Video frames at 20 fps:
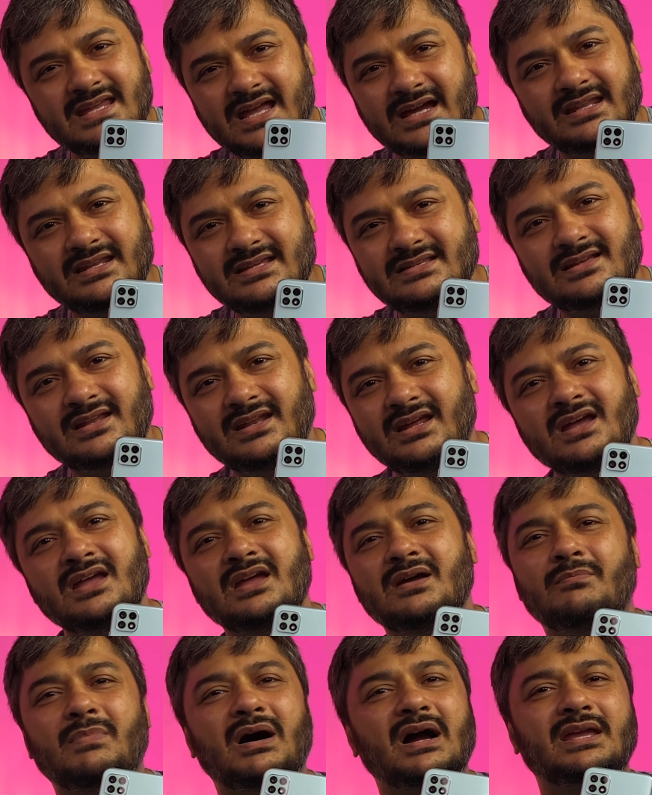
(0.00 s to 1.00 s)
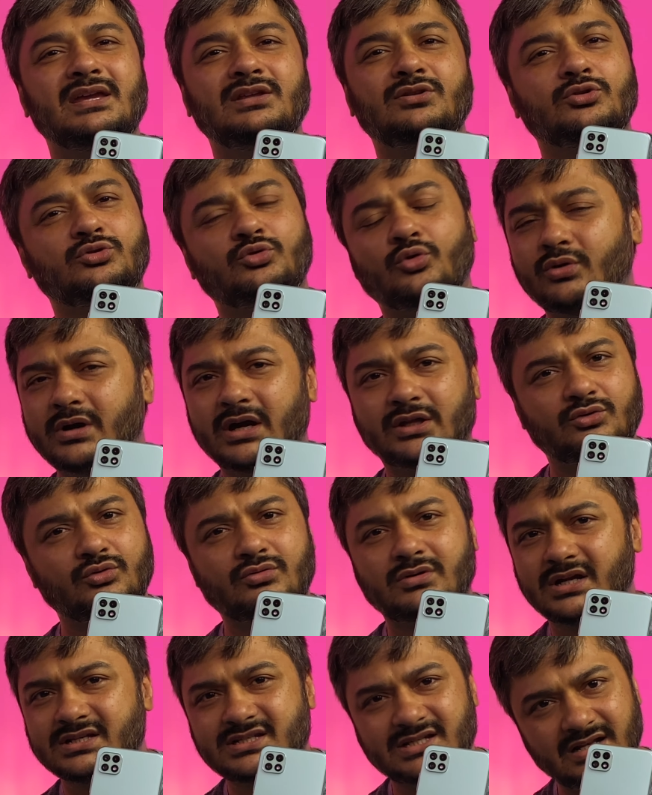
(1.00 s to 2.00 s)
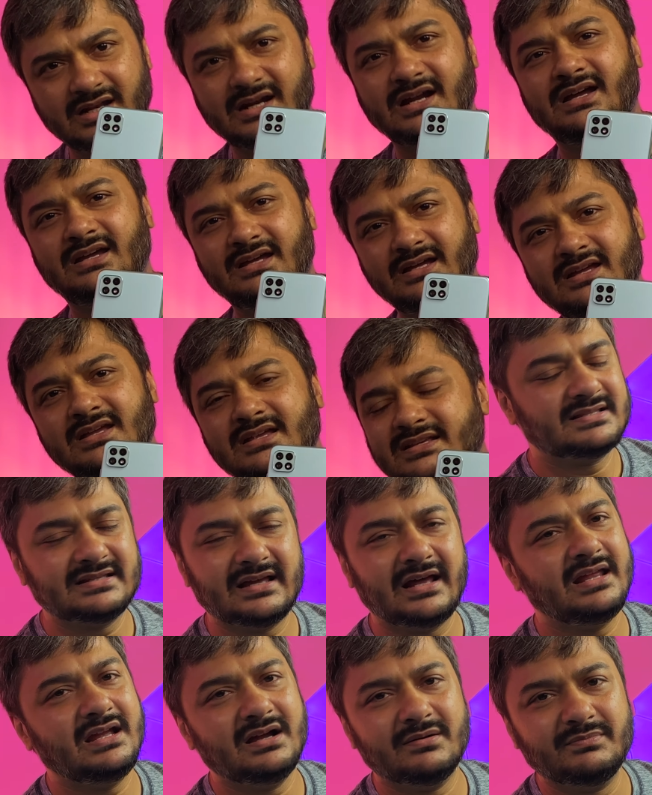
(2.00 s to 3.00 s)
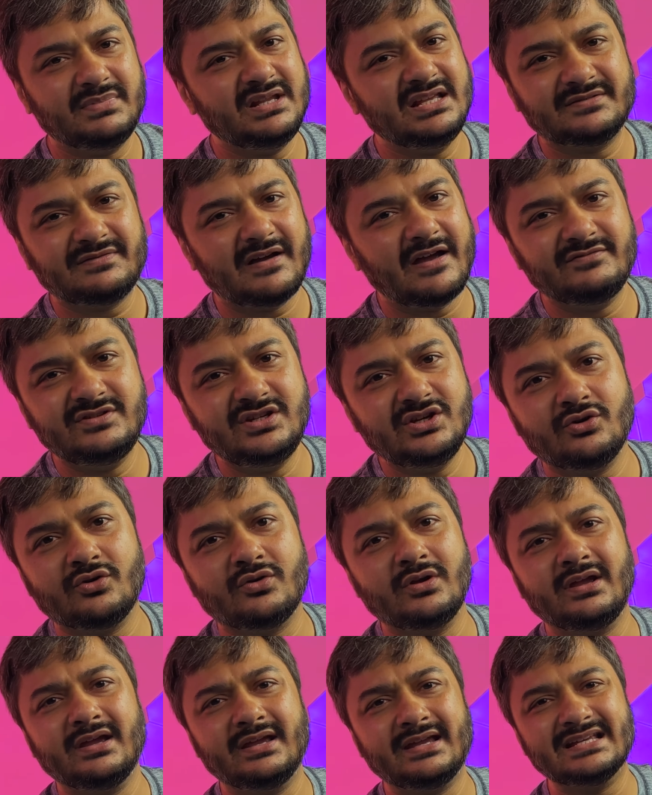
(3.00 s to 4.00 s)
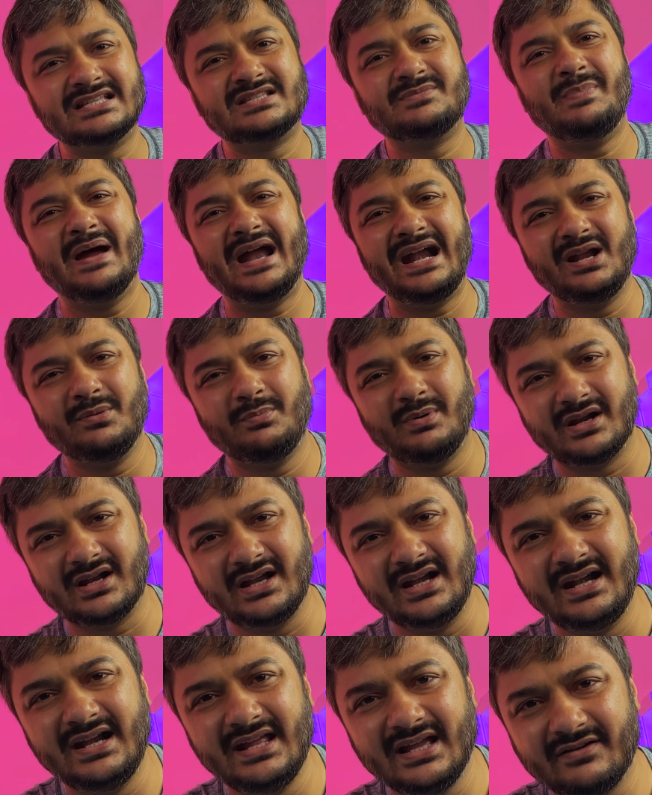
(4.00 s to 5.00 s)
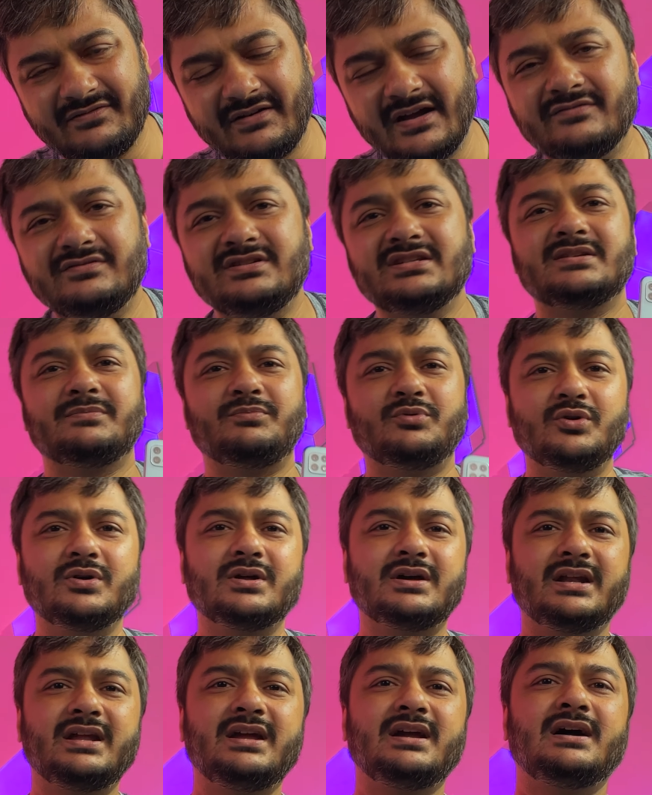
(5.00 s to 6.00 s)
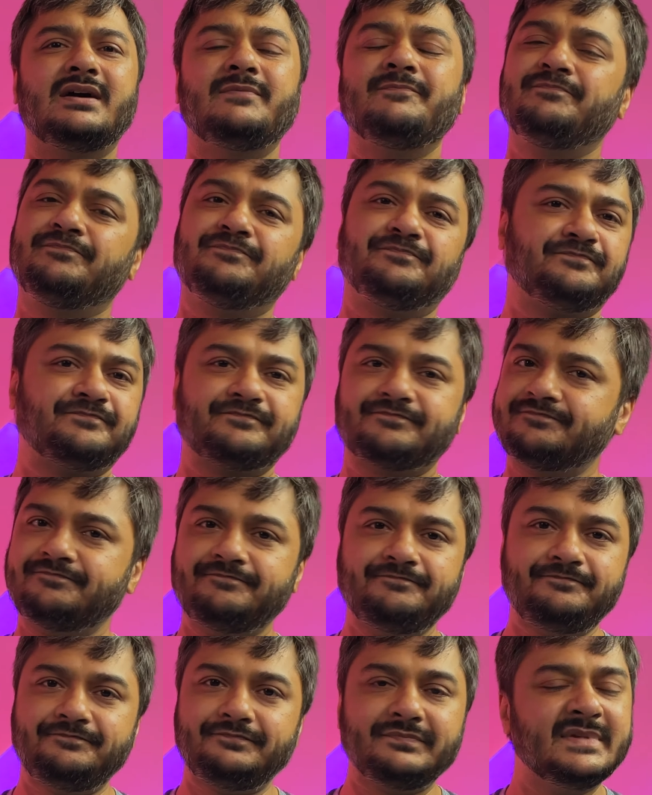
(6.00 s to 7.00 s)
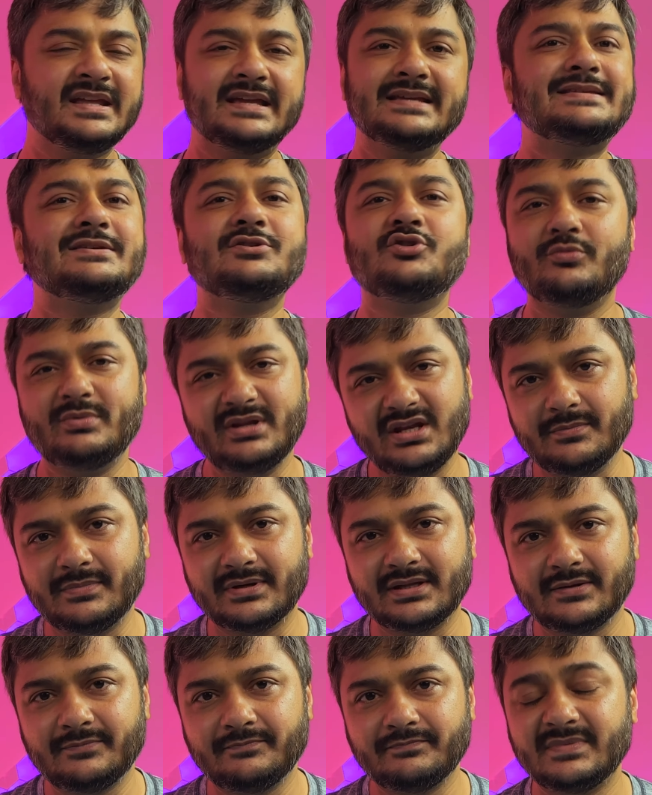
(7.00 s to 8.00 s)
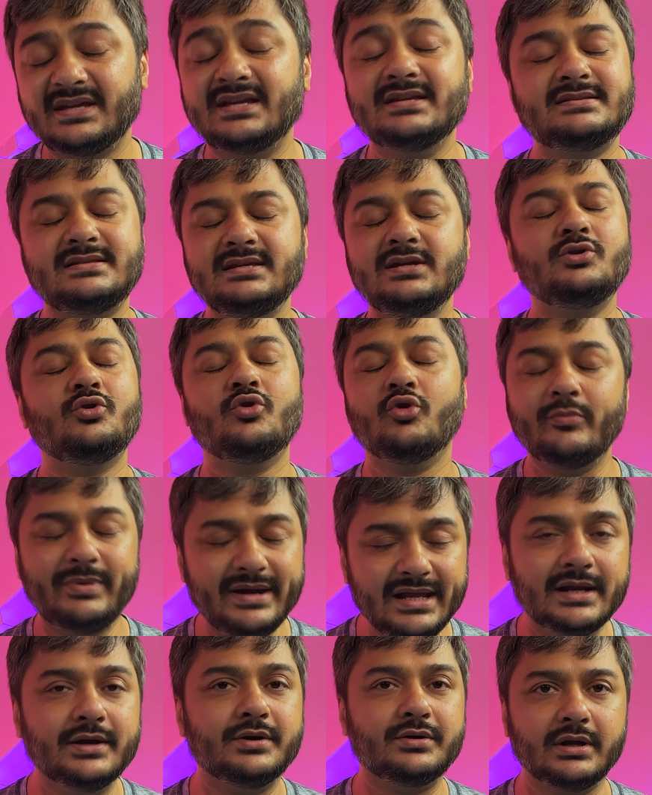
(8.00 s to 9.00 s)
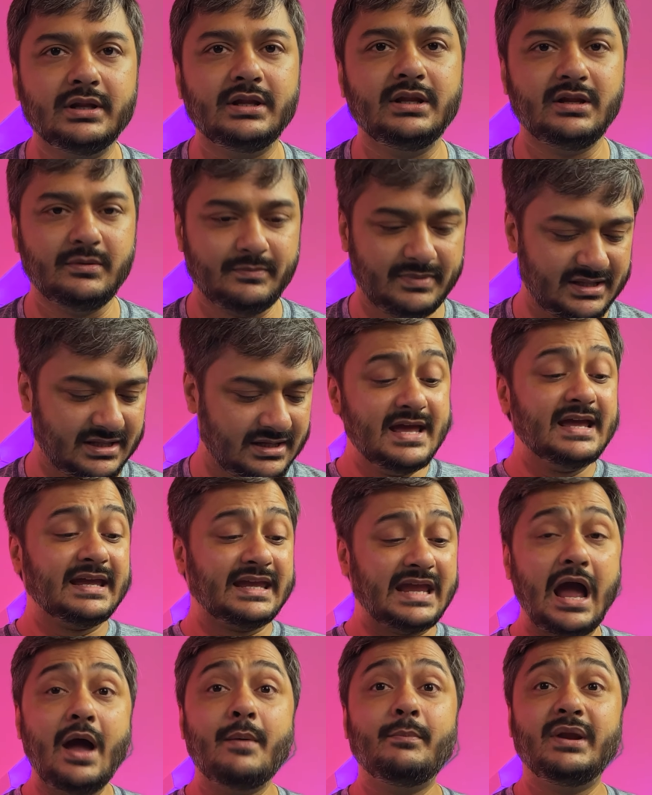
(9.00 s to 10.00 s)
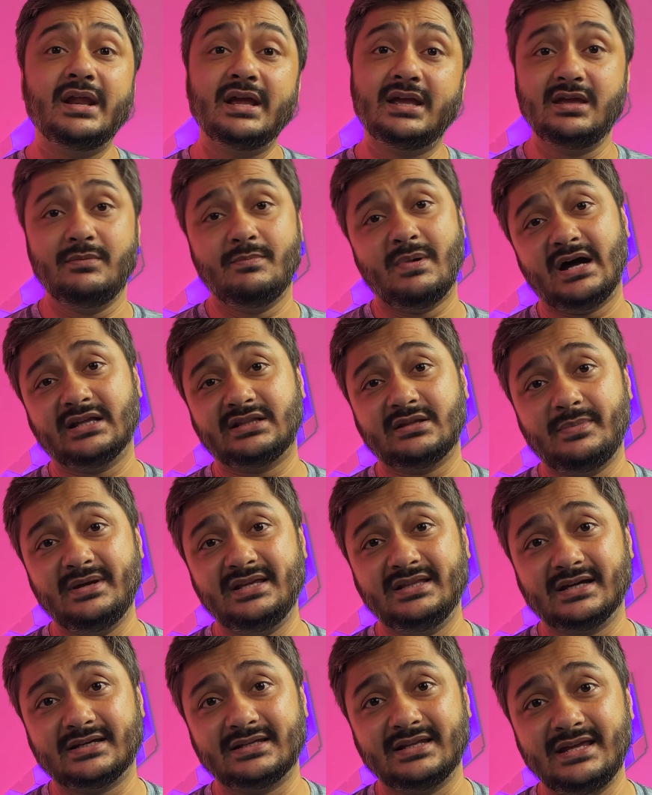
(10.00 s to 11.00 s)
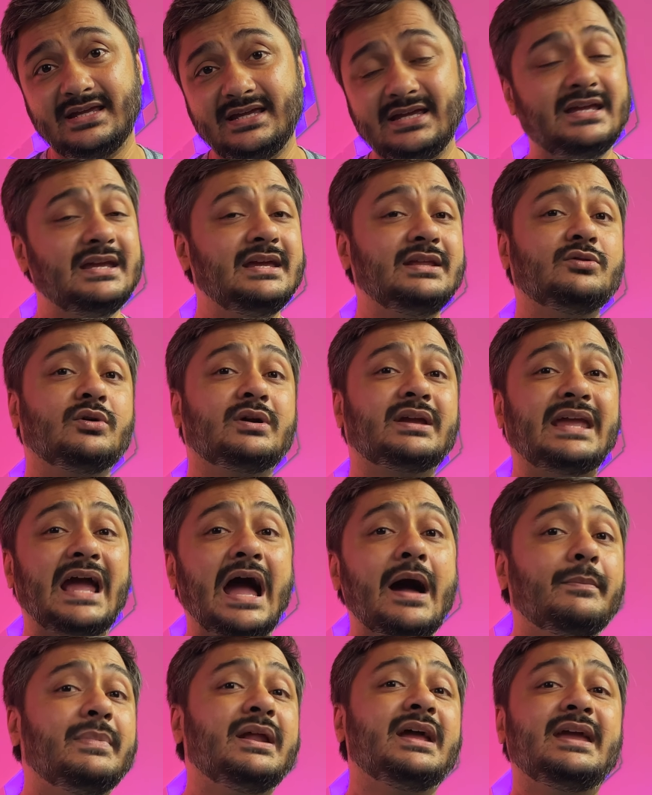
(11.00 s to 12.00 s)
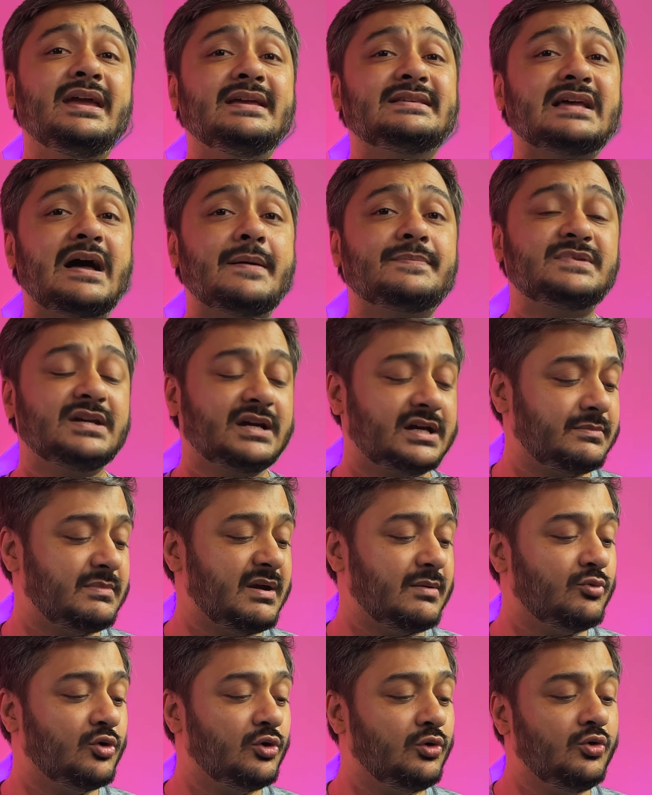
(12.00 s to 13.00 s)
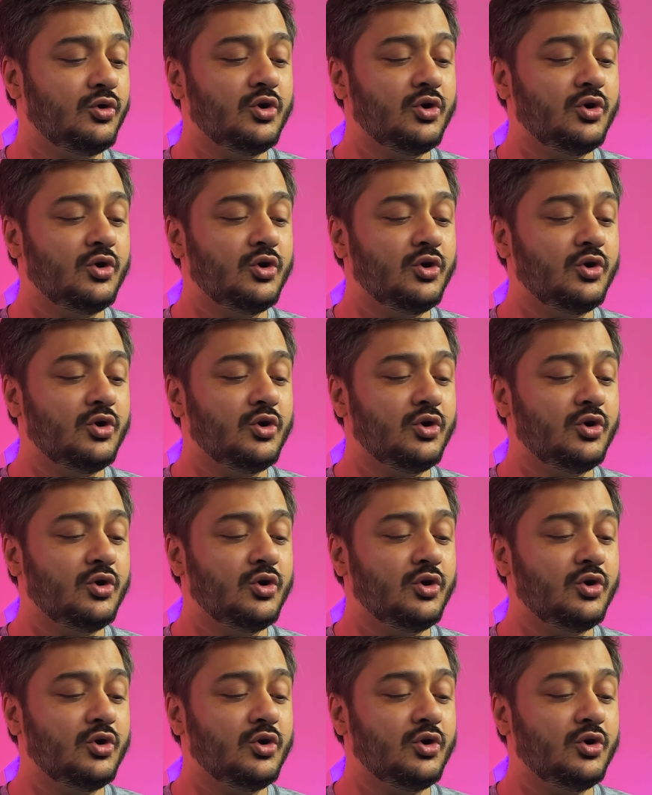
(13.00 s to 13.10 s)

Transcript: एक रीज़न है बाकी तो तुक्का तुक्का चल रहा है सारी कंपनीज 5G को क्योंकि किस बैंड पर इंडिया 5G सपोर्ट करेगा किसी को भी नहीं पता किसी को भी लिटरली नहीं पता कैमरे की बात अभी तक नहीं की तो कैमरे के हिसाब से अगर मैं बोलूँ